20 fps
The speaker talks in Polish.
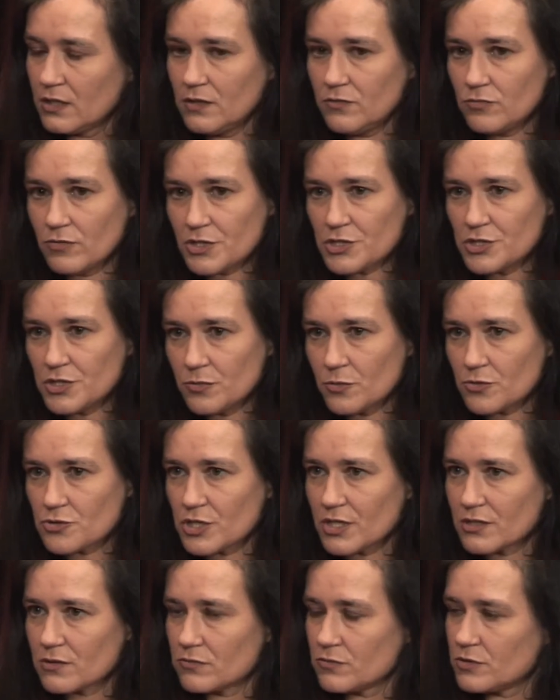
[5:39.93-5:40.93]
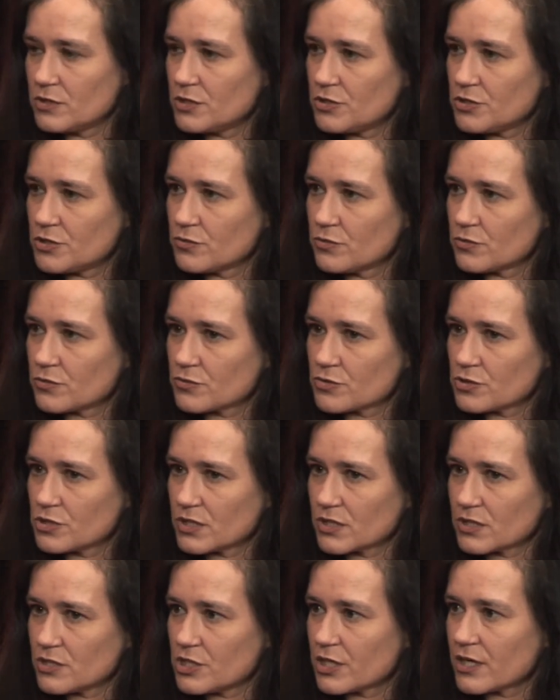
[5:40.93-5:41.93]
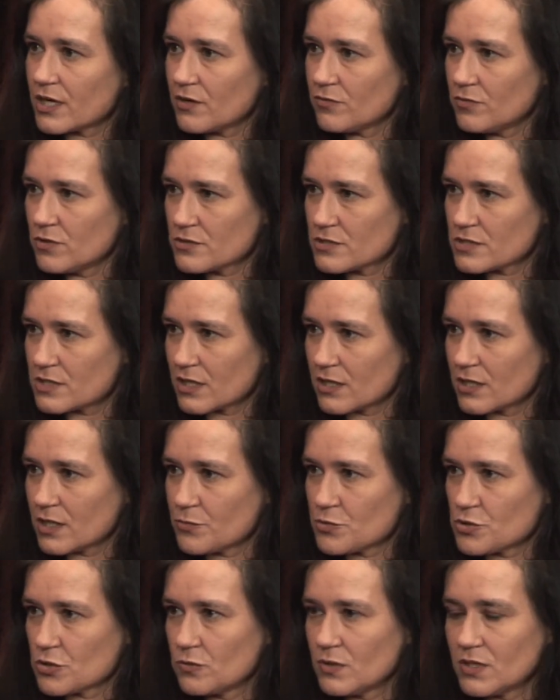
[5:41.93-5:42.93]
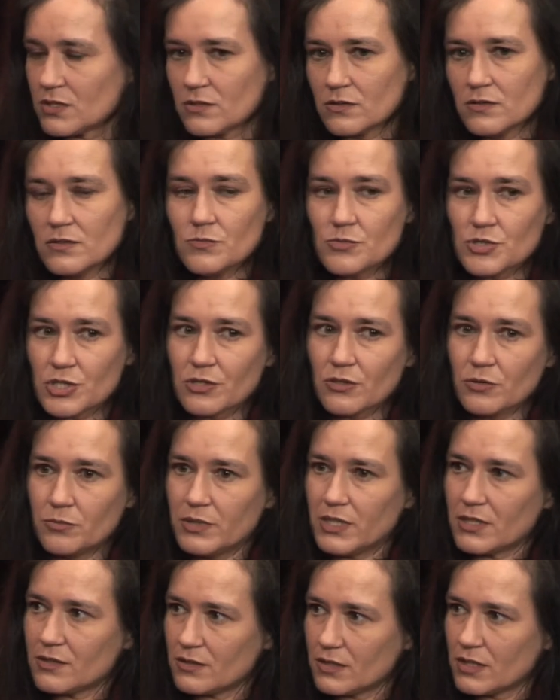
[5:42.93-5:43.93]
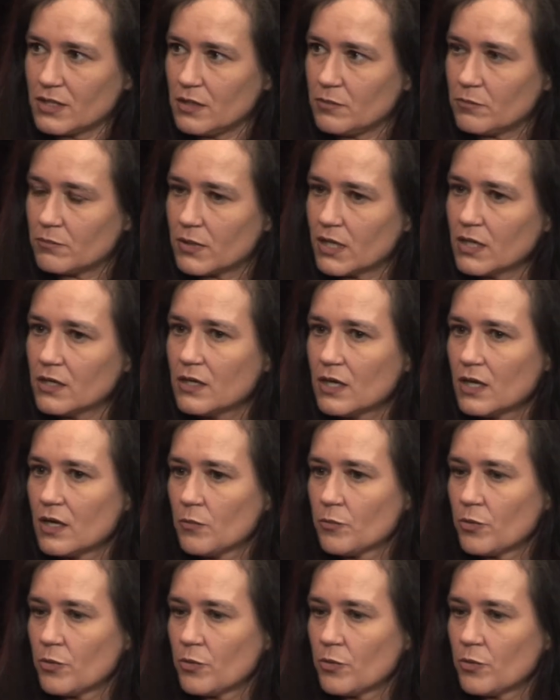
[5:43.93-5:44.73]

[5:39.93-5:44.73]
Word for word: i właśnie można dowiedzieć się różnych ciekawostek, na przykład o tym, że kobiety Himba